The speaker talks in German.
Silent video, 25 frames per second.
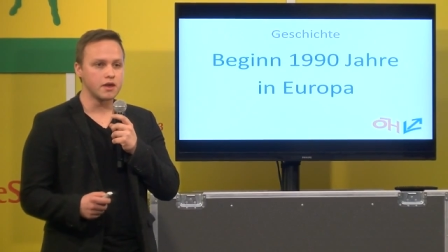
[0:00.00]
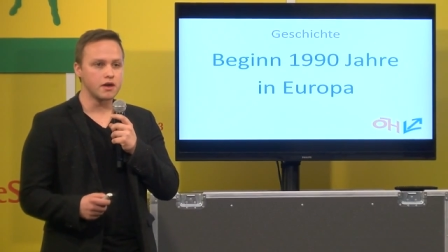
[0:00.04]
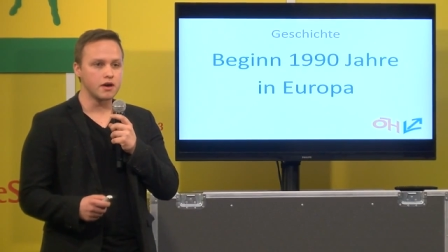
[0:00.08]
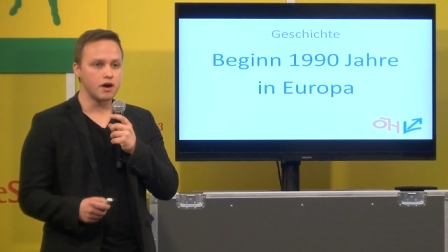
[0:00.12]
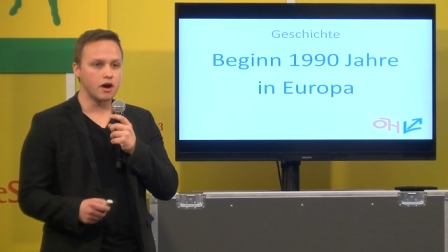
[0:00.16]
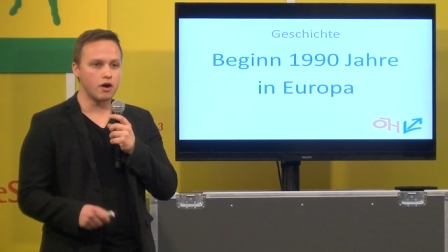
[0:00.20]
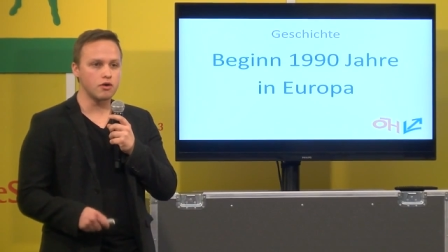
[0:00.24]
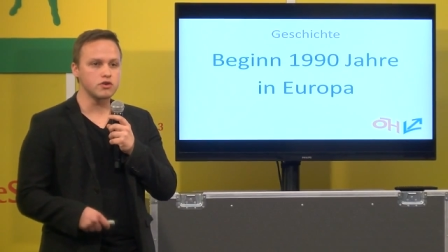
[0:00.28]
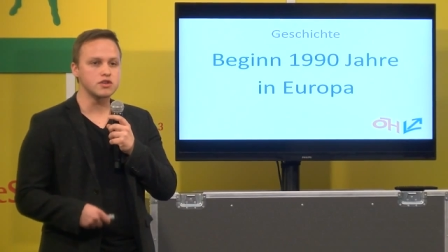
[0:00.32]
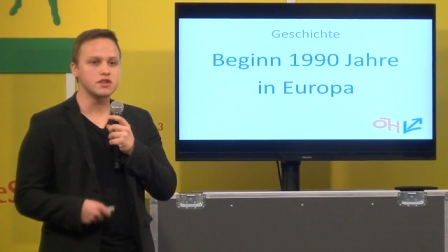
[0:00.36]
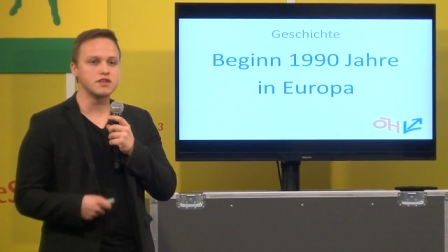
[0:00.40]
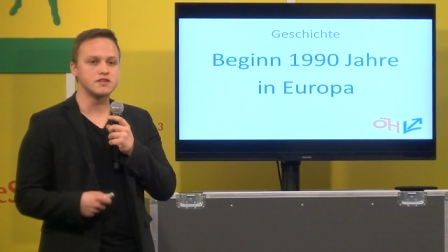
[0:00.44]

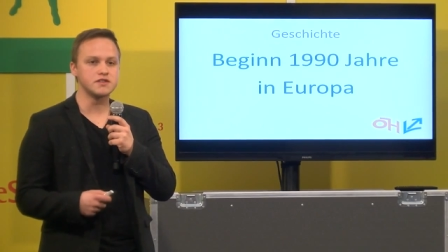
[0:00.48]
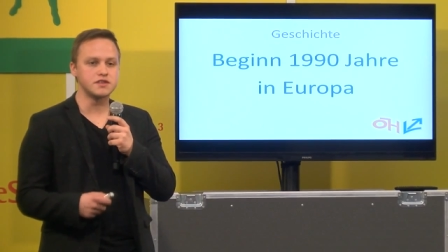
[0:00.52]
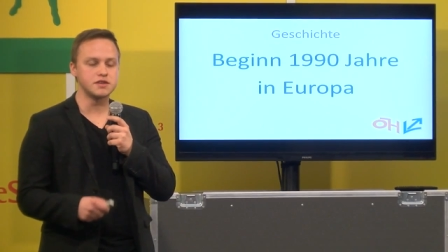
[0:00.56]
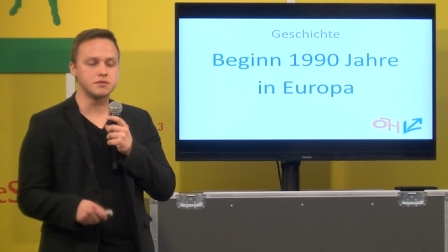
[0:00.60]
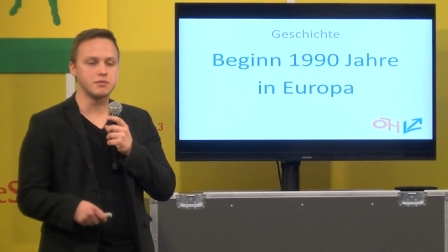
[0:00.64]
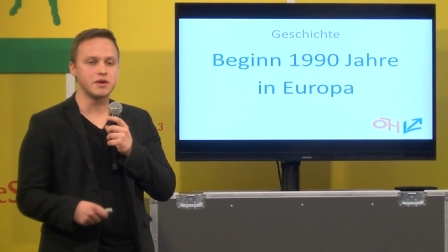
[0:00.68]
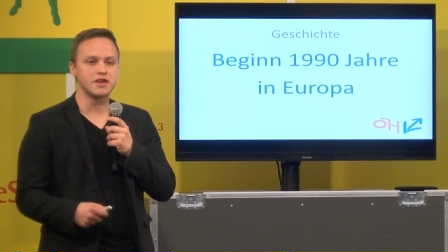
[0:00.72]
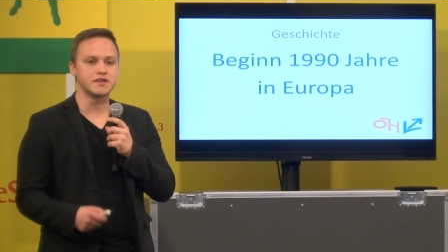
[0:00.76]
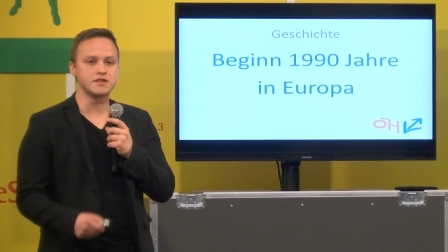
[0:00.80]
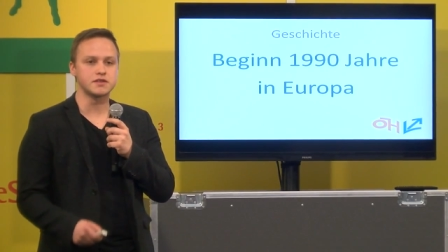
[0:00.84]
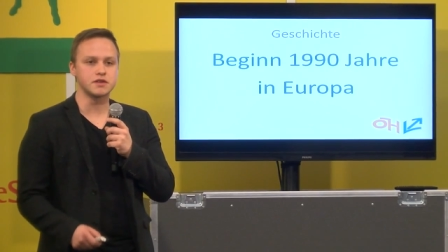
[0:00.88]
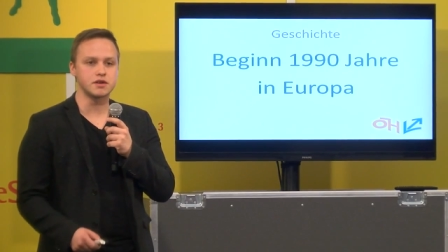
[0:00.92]

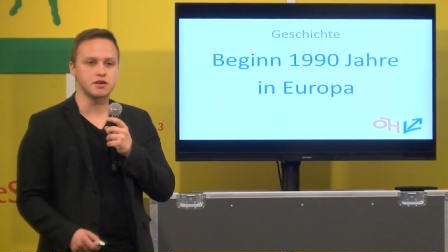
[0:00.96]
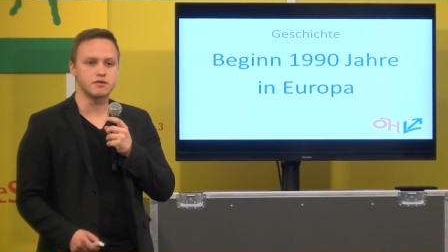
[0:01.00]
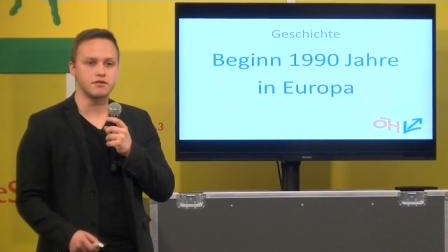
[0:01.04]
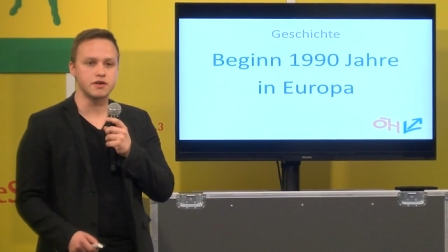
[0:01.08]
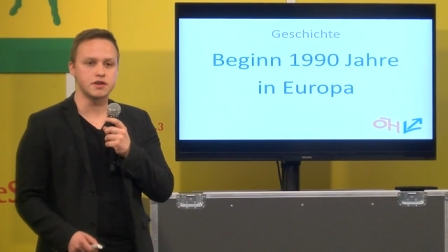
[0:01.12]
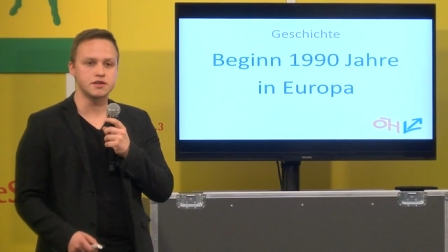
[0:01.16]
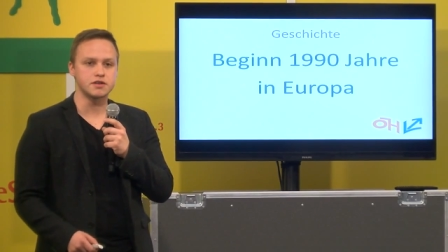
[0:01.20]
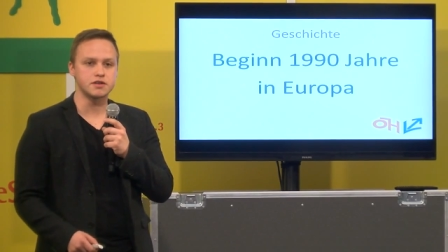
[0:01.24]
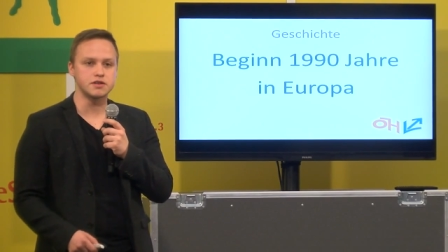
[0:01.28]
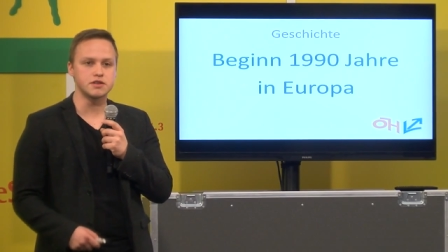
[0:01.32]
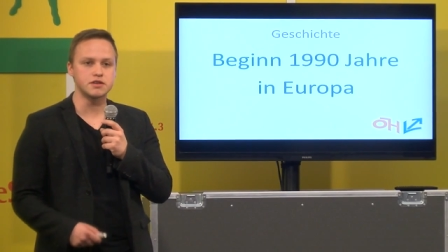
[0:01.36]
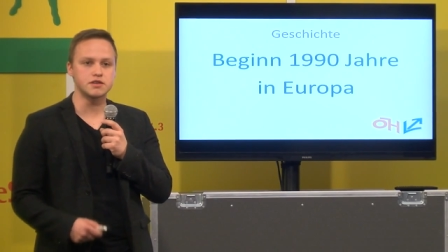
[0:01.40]
Auslandssemestern
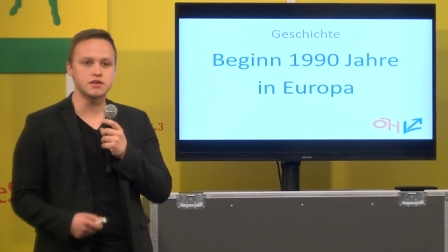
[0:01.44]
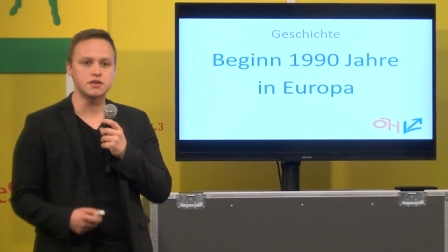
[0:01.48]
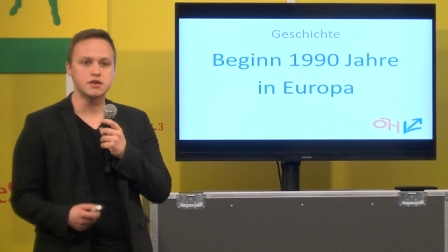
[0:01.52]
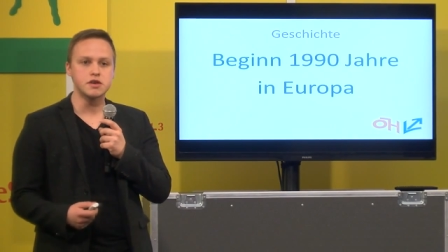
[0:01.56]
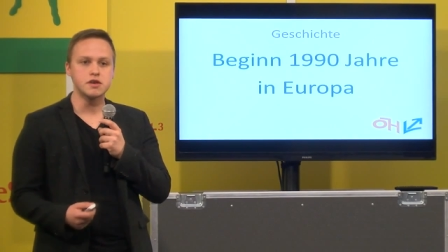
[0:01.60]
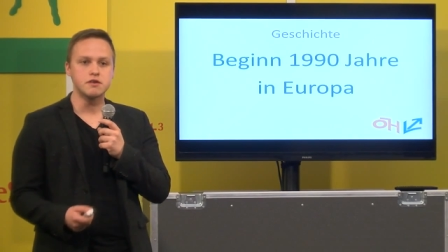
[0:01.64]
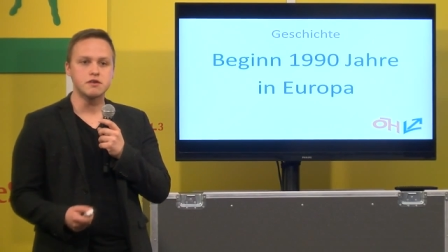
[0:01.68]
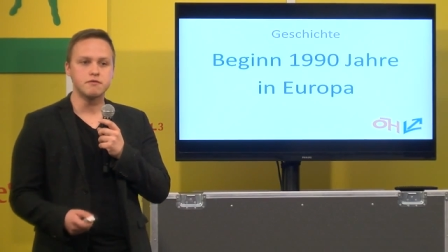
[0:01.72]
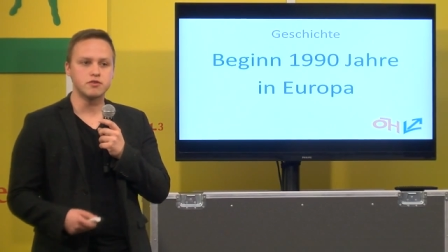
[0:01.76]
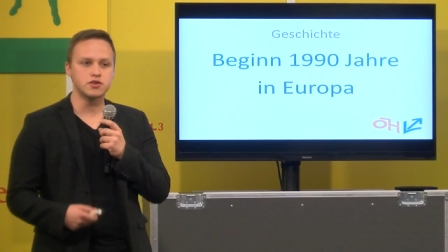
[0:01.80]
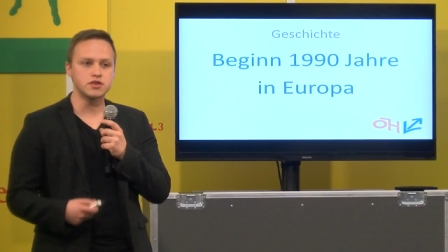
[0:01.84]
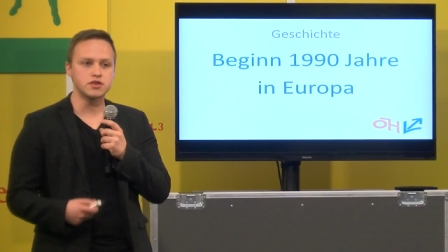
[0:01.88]
quasi, das,
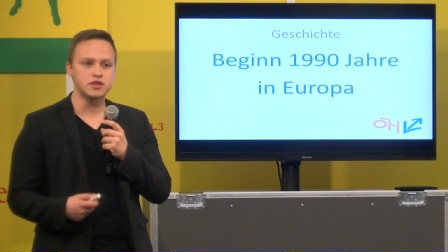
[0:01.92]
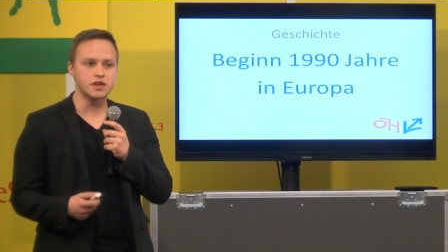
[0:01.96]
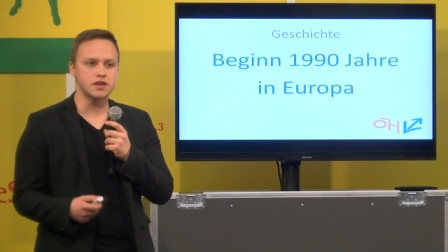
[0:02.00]
was